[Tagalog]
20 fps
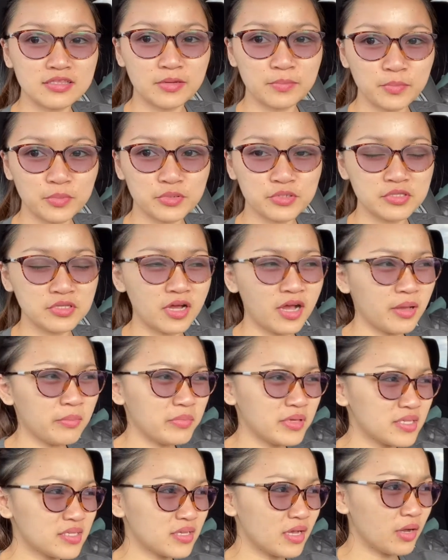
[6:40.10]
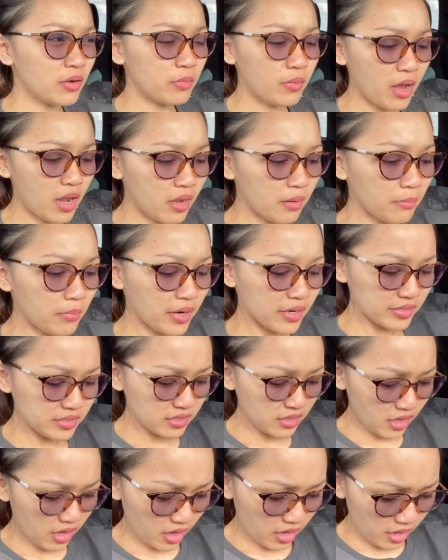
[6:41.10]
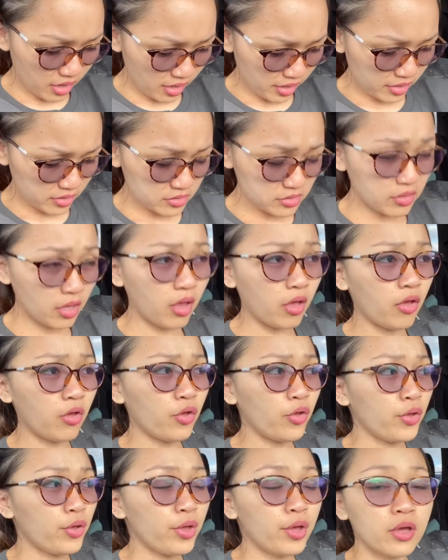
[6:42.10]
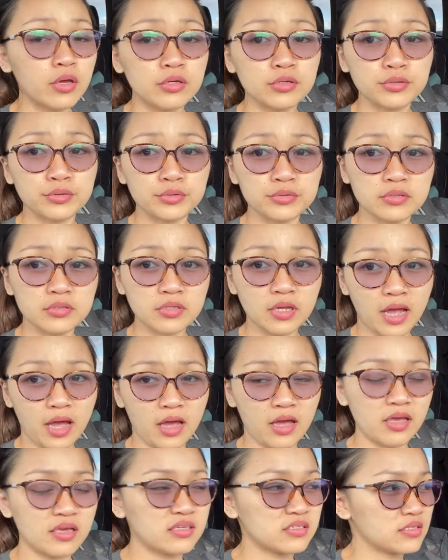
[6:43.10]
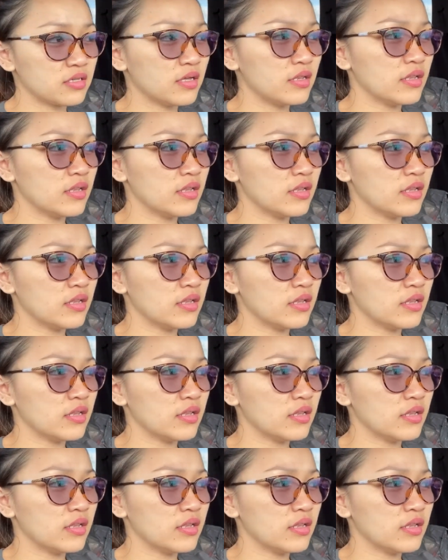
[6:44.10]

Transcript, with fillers: Tapos na kami sa Walmart guys yun nga, isa